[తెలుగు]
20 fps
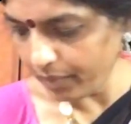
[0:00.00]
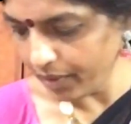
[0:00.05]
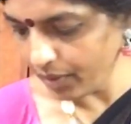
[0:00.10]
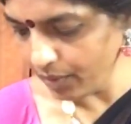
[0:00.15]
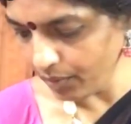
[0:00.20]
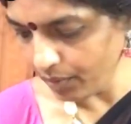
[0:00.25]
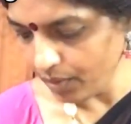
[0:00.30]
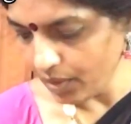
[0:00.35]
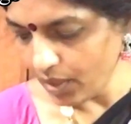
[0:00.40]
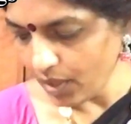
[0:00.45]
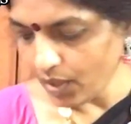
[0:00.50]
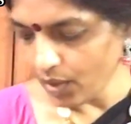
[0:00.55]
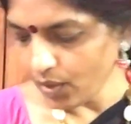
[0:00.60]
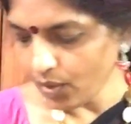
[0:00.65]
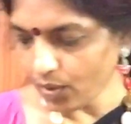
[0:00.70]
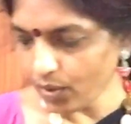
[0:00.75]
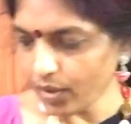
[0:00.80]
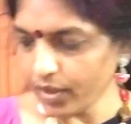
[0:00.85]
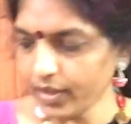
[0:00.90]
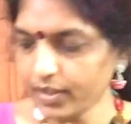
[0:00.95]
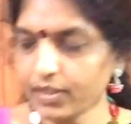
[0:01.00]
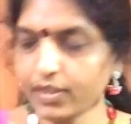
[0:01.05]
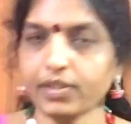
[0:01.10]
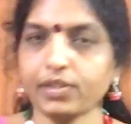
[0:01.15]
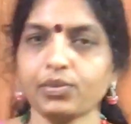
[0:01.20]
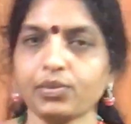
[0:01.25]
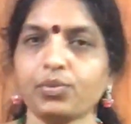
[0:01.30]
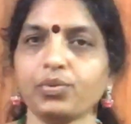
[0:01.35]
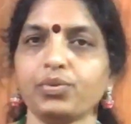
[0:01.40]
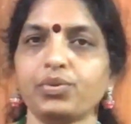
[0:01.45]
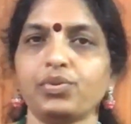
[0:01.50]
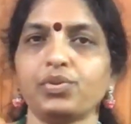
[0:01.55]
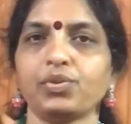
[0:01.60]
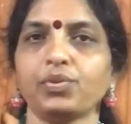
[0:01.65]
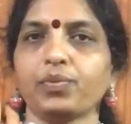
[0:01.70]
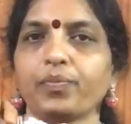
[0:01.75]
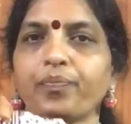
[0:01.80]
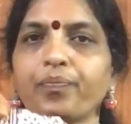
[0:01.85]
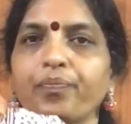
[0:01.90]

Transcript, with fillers: మీరు ఆర్డర్ చేసుకోవచ్చు